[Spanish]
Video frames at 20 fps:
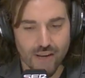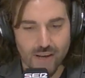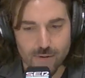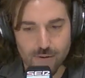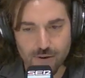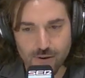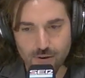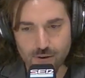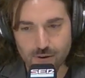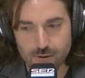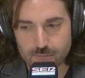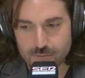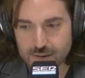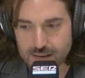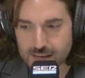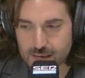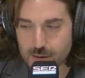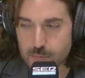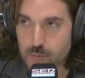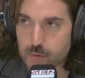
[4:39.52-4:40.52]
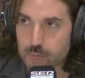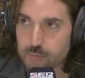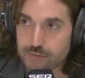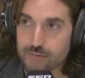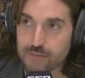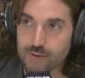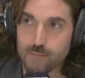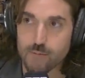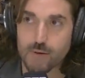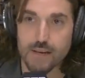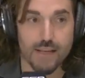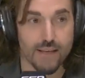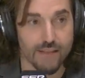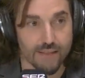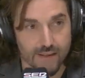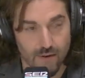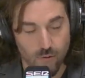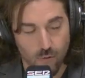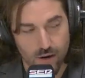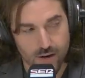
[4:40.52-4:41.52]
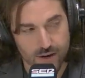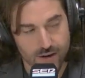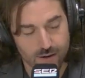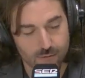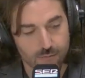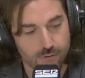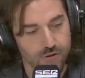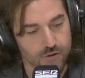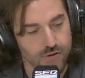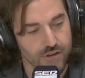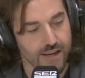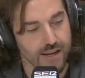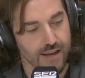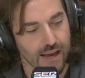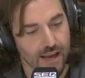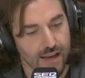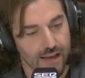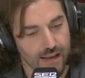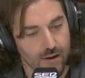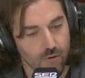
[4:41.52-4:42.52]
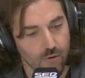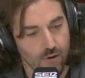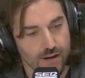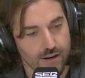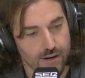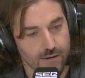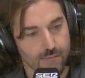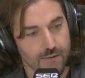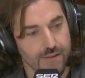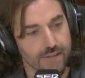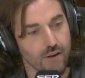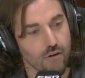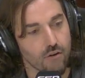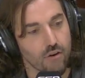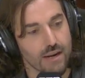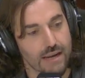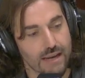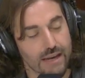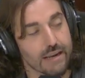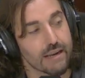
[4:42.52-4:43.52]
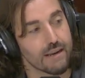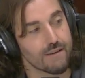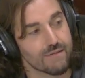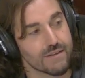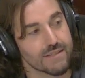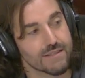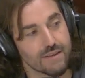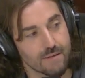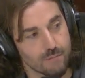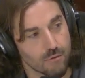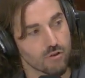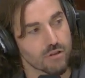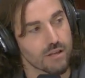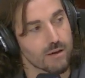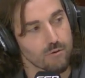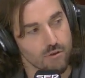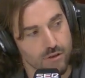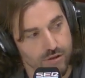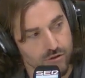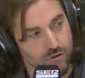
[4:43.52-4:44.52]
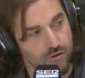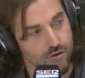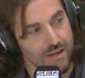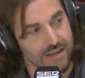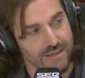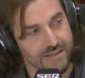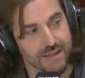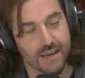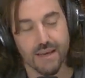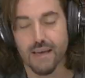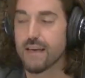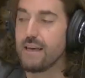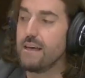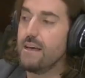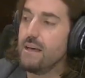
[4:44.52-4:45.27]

Hoy que vengo con mi equipo, mi familia de Warner Music, eh, Warner me dejó elegir la fecha de mi octavo disco y les dije,